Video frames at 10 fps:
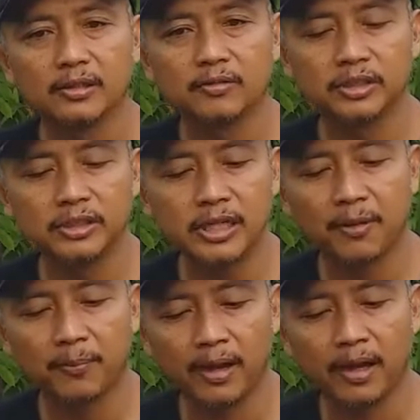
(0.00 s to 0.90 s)

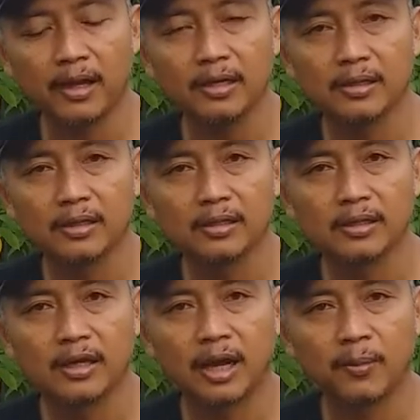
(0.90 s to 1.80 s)
Fungsinya apa?
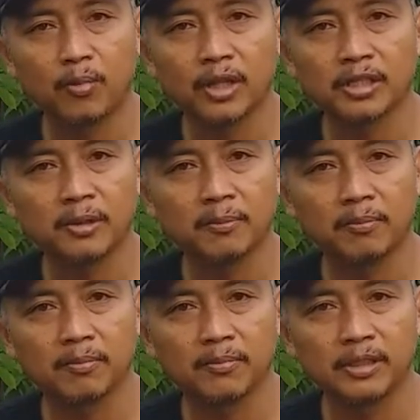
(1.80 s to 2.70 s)
Alpukat
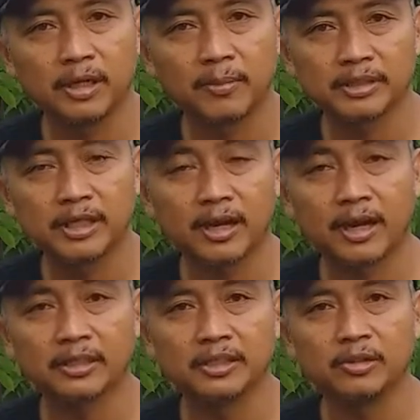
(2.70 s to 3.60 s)
yang yang masih
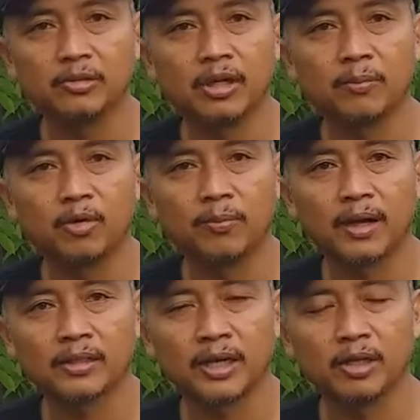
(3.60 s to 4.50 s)
keras itu yang belum
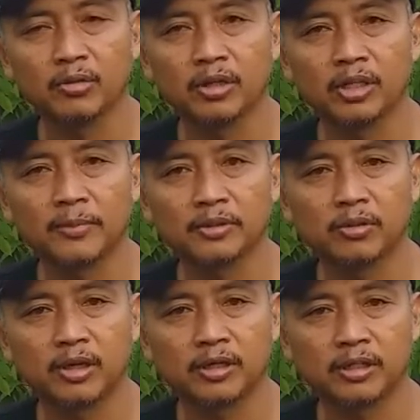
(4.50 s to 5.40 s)
matang itu kita
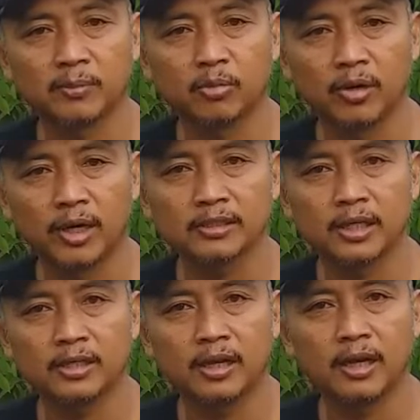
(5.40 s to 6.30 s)
masukkan ke dalam kulkas
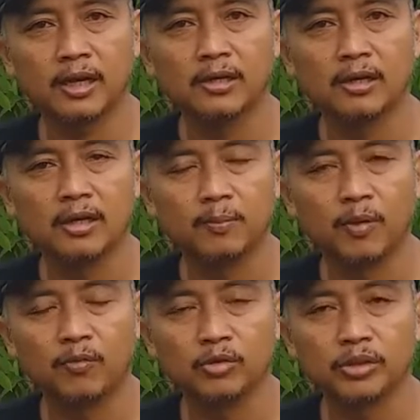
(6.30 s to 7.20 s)
adalah
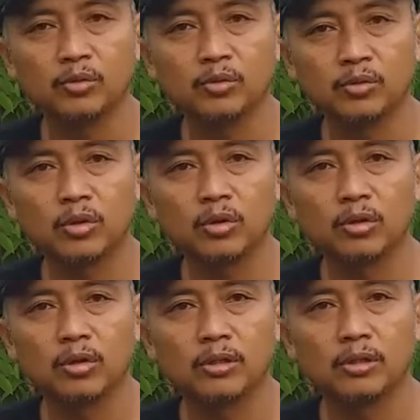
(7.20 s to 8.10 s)
berfungsi
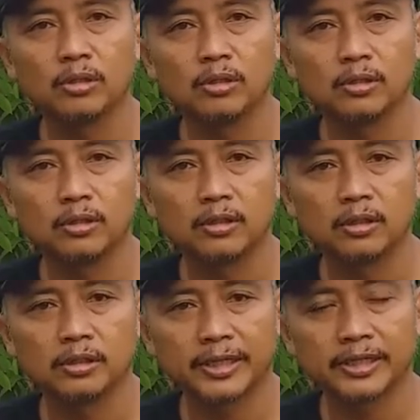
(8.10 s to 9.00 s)
untuk
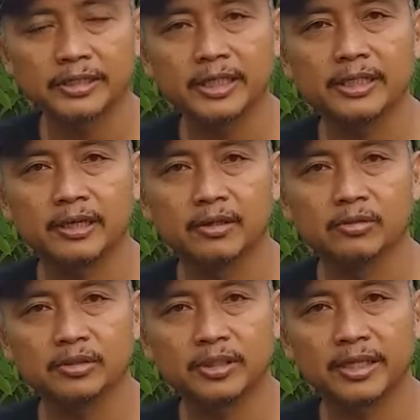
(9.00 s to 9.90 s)
e, stressing ya,
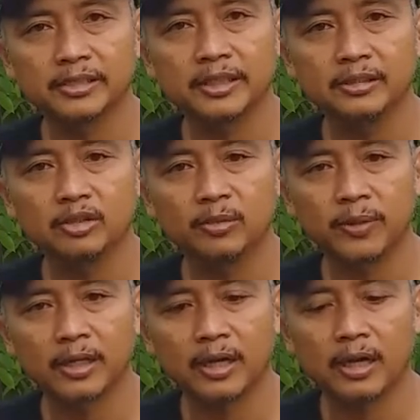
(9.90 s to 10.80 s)
untuk stressing
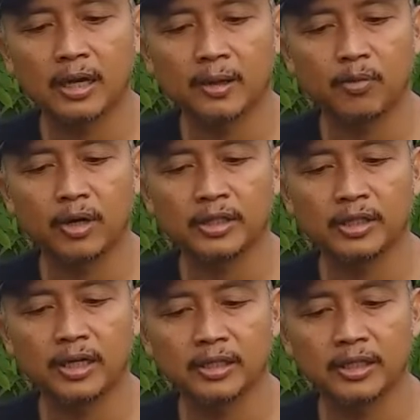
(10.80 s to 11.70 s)
supaya alpukat
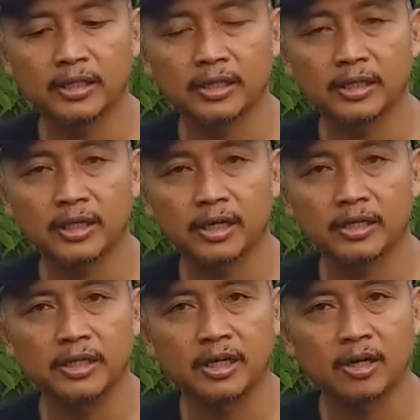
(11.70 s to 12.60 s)
ini nanti ketika
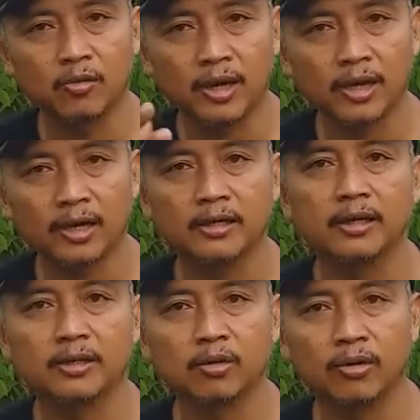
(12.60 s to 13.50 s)
dikeluarkan
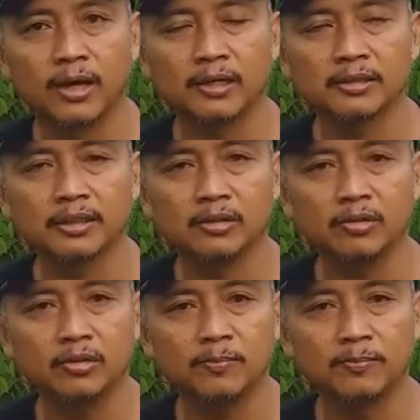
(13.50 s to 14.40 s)
dari kulkas
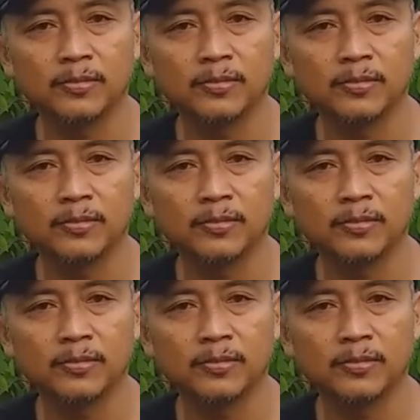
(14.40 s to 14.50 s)
itu